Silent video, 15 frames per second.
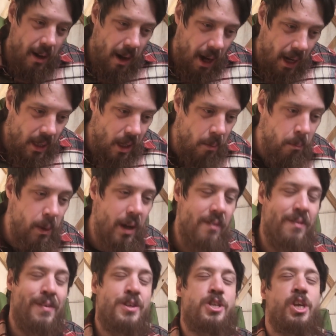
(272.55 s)
они были
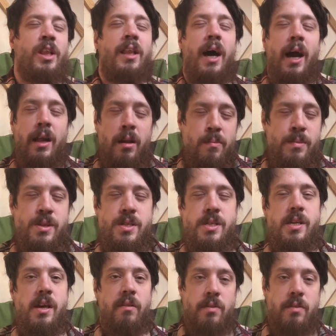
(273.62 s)
в ожидании Мессии,